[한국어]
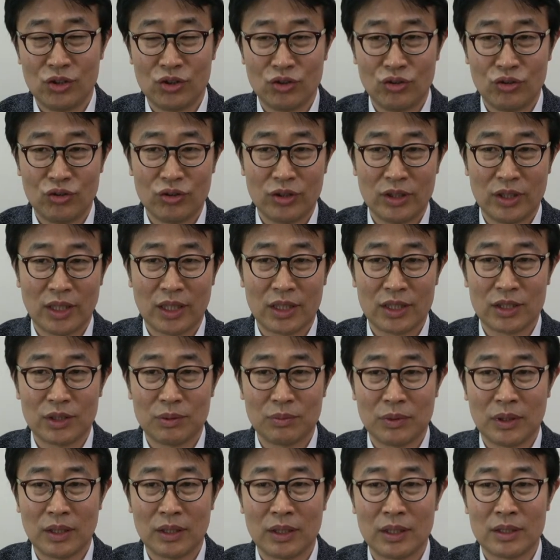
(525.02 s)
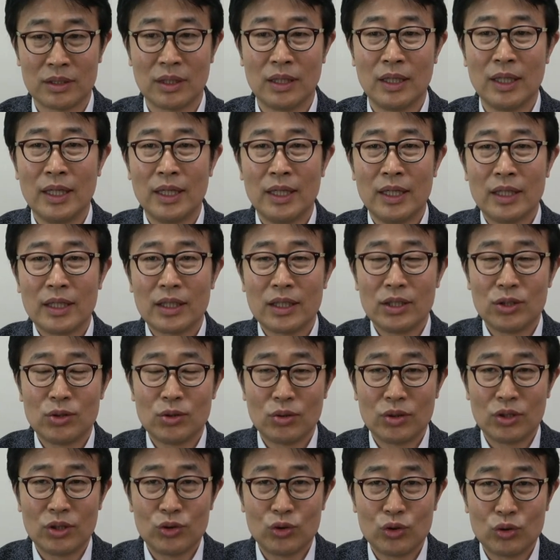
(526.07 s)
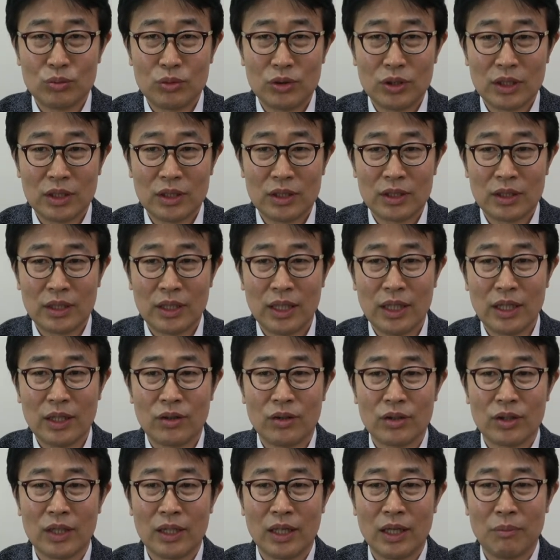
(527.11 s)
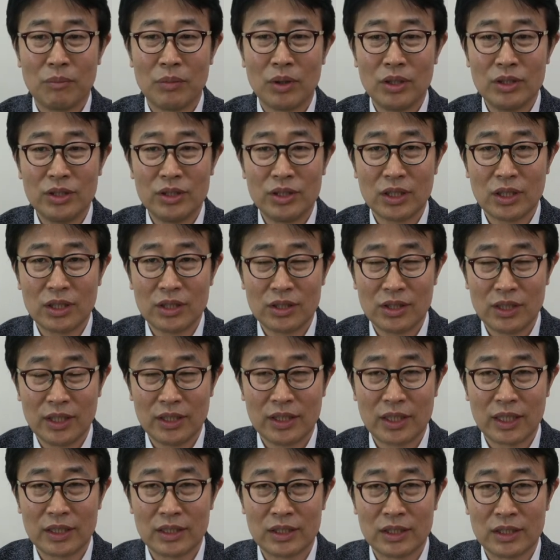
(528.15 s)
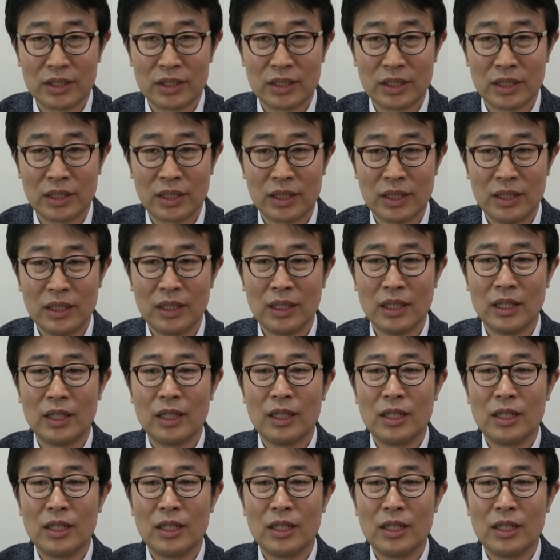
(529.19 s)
증축이 되겠습니다. 그래서 기존 건축물이 있는데 거기에 면적을 늘린다든지